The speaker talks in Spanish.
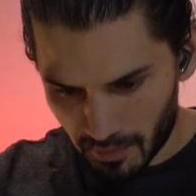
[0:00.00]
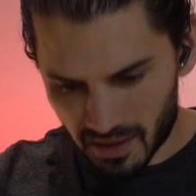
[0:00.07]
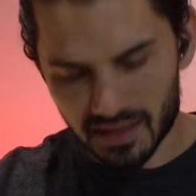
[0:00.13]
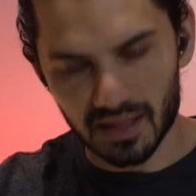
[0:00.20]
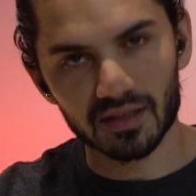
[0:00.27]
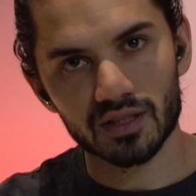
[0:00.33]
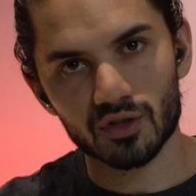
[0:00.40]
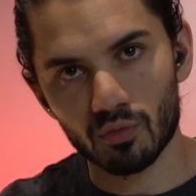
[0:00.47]

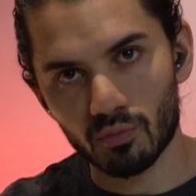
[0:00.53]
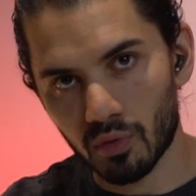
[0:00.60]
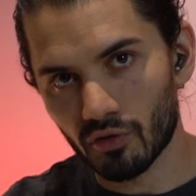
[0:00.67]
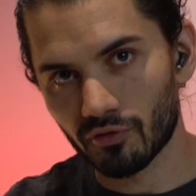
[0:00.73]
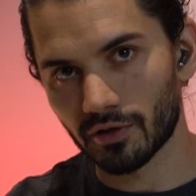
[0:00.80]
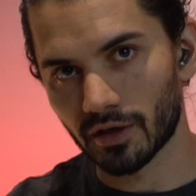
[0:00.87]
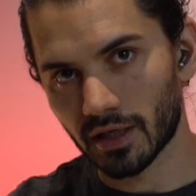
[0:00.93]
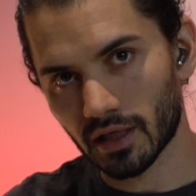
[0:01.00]
bastante
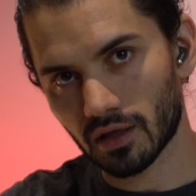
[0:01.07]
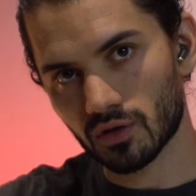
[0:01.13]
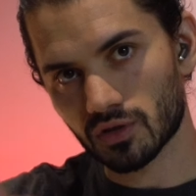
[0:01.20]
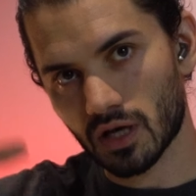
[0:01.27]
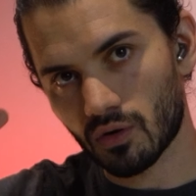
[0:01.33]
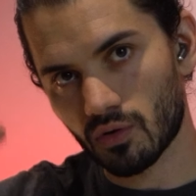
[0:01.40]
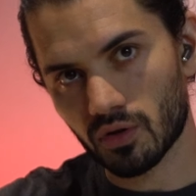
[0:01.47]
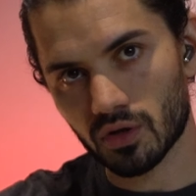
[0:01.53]
subwoofer, ¿eh? Los
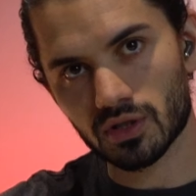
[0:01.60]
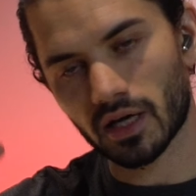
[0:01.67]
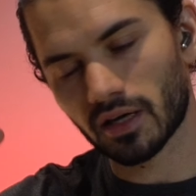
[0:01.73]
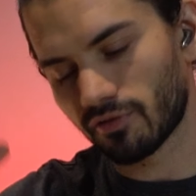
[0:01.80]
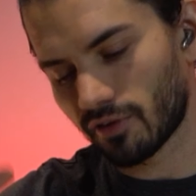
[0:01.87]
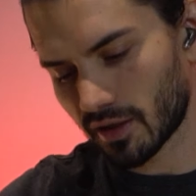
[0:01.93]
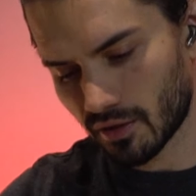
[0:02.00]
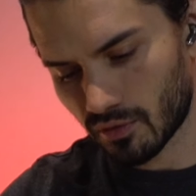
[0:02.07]
agudos ahí
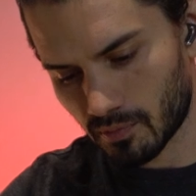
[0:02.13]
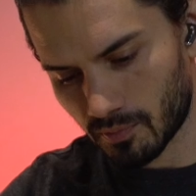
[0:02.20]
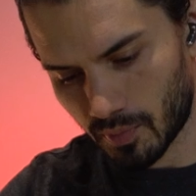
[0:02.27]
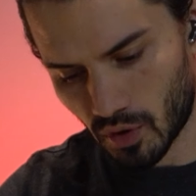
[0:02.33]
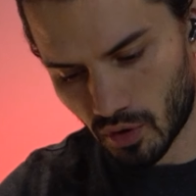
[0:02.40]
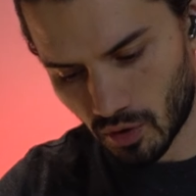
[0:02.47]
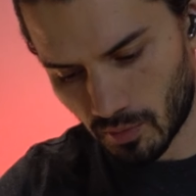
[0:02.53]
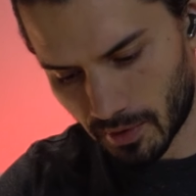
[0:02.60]
fallan un
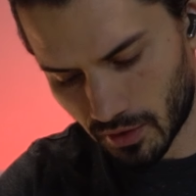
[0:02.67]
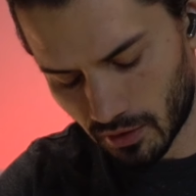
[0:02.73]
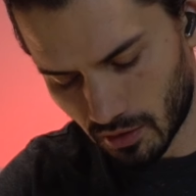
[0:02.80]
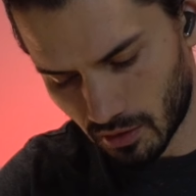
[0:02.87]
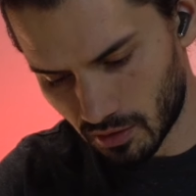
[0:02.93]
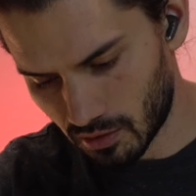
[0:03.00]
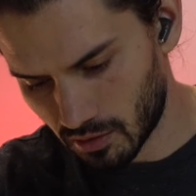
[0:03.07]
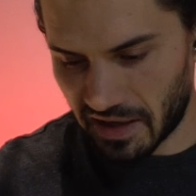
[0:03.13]
poco,
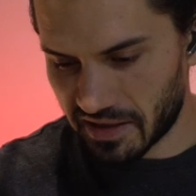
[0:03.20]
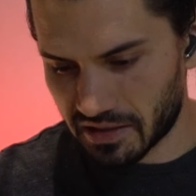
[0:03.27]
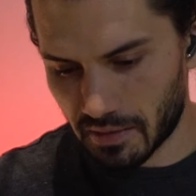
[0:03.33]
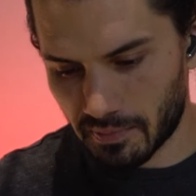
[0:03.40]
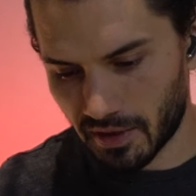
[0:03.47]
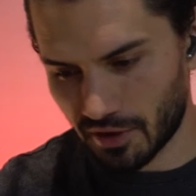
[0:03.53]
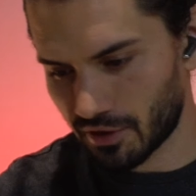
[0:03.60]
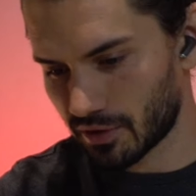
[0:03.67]
pero a este
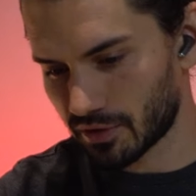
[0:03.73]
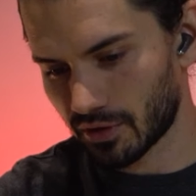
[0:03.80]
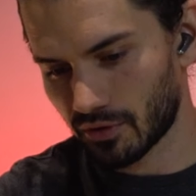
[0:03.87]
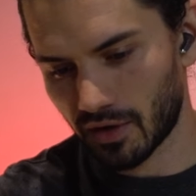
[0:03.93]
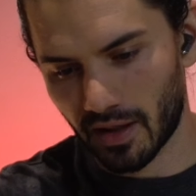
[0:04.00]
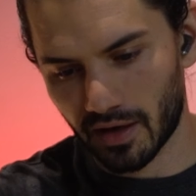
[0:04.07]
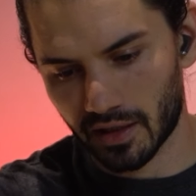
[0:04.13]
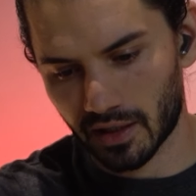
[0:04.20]
precio no
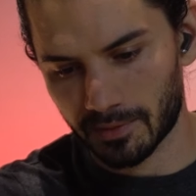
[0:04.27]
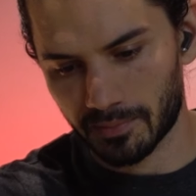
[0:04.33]
tengo nada que